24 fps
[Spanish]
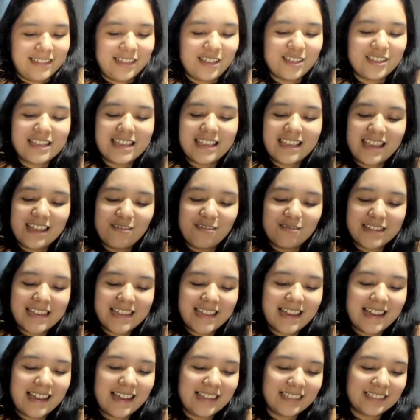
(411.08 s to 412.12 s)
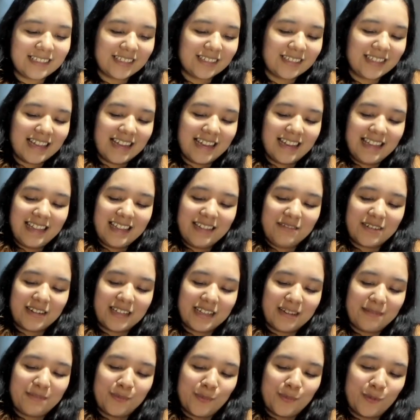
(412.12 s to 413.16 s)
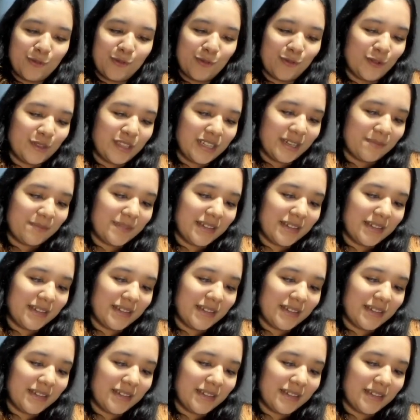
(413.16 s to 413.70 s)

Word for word: No sé quién usaría esto, daría de verdad mucha